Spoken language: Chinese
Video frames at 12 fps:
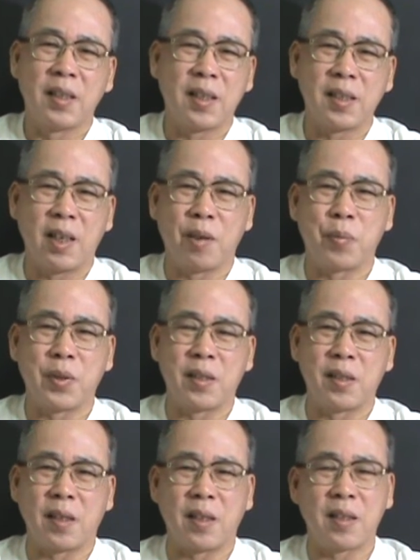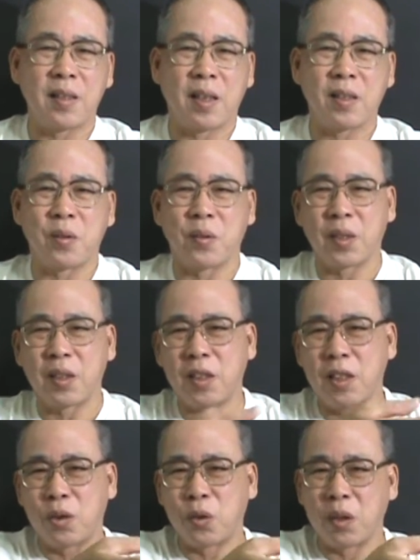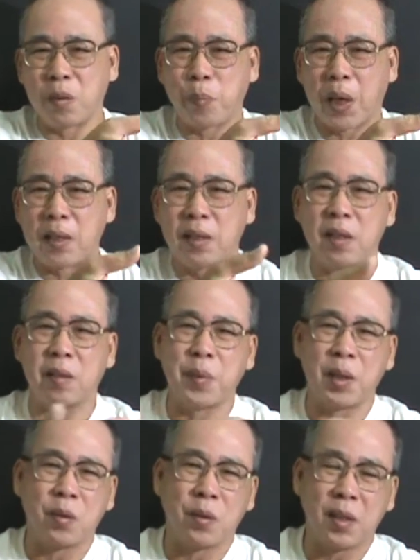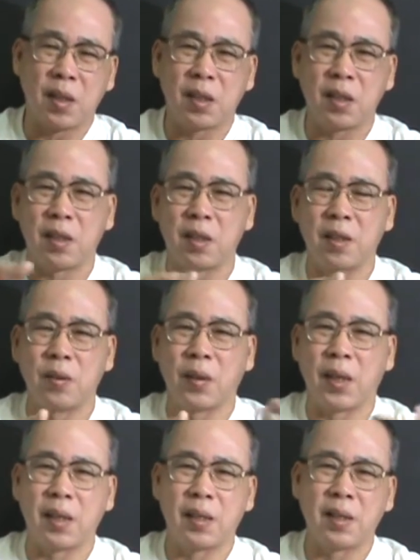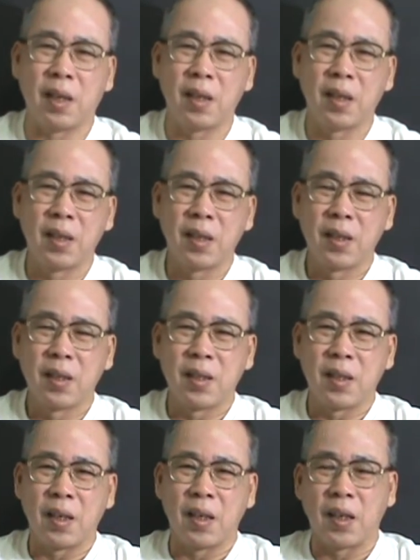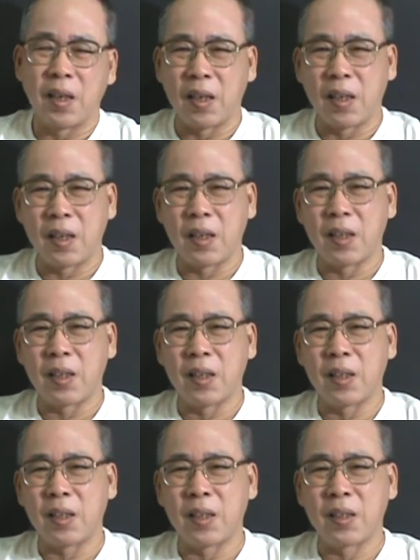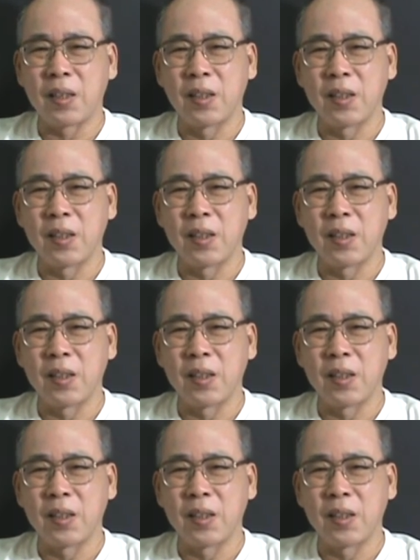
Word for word: 那时候不是啊，那时候是从那个戏曲班子里面从各地弄来的，像呃。